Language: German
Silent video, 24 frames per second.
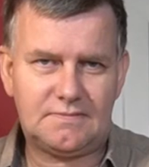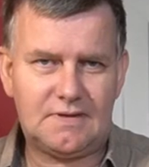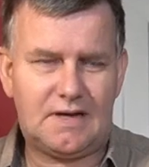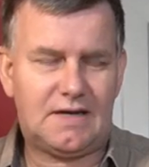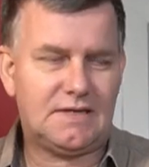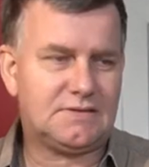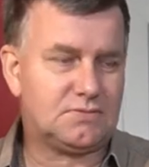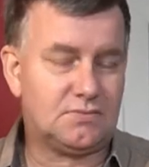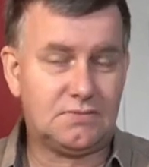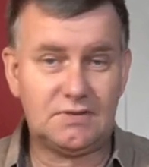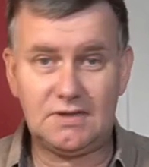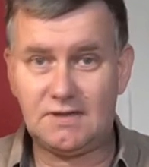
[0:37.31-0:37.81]

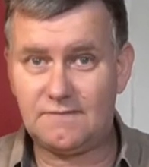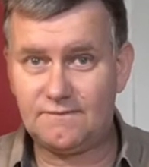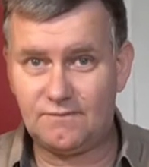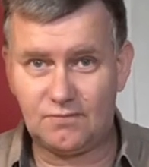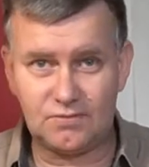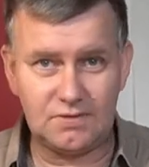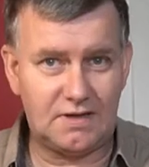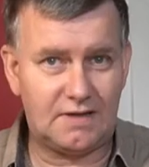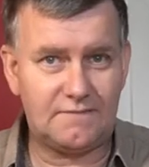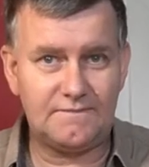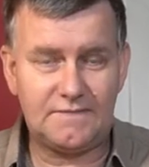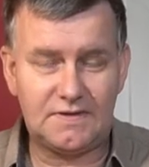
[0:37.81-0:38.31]
Also nicht
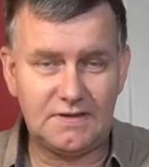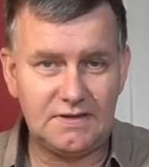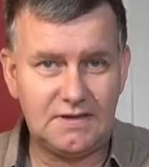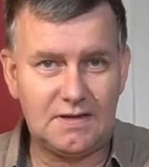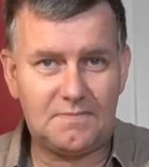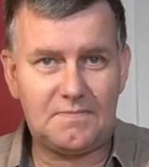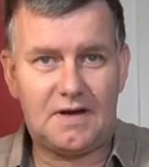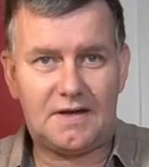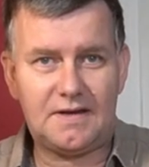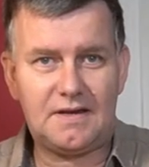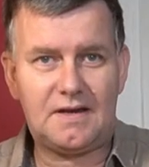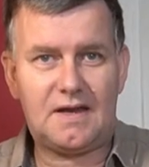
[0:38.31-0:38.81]
wundern, wenn hier
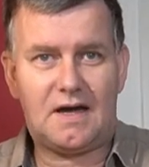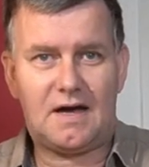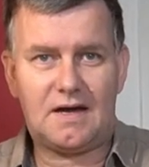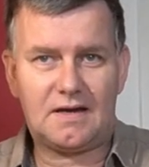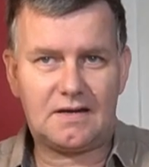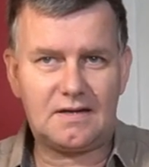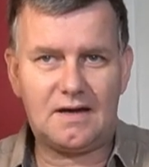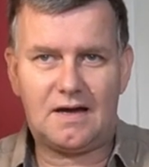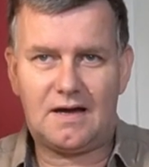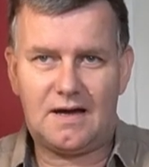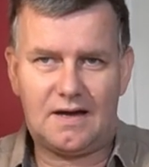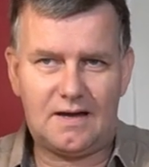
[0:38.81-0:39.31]
mal ein
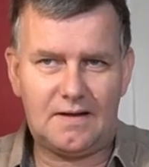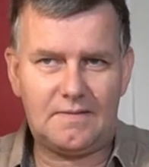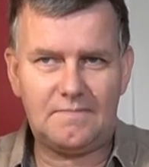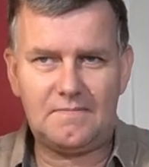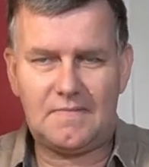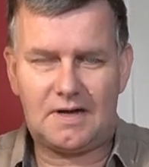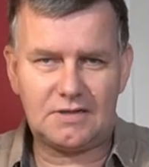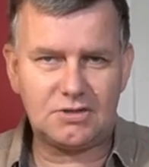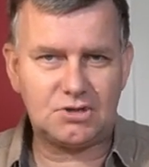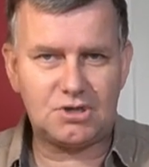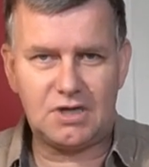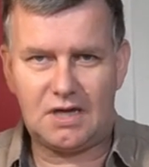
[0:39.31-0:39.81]
AK
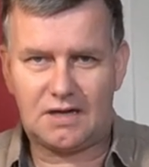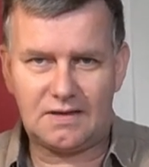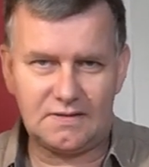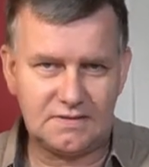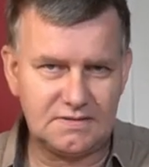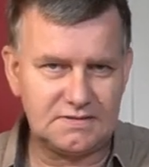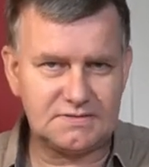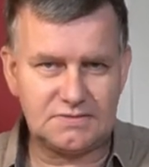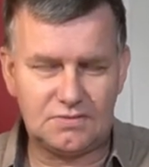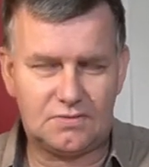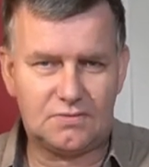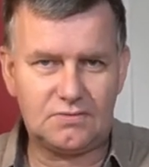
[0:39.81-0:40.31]
im Anschlag
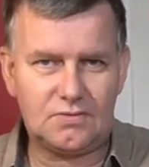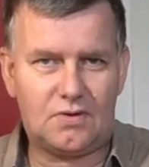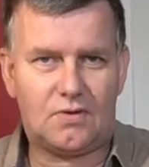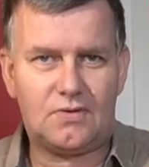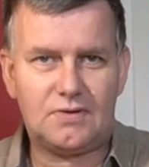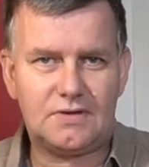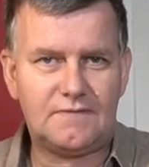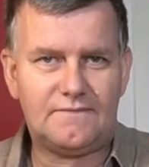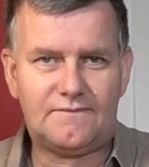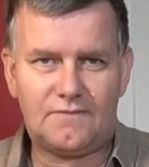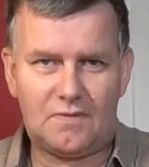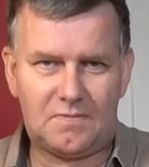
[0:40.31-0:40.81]
ist und
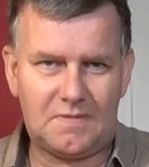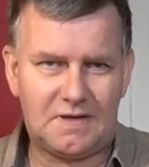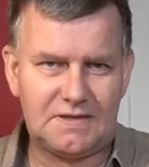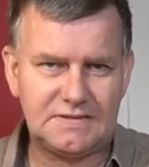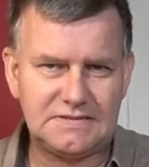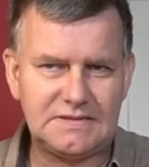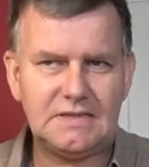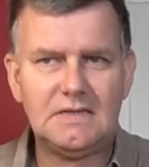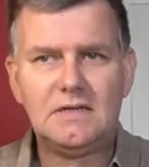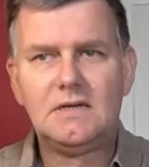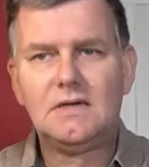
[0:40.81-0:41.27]
ordentlich wummert.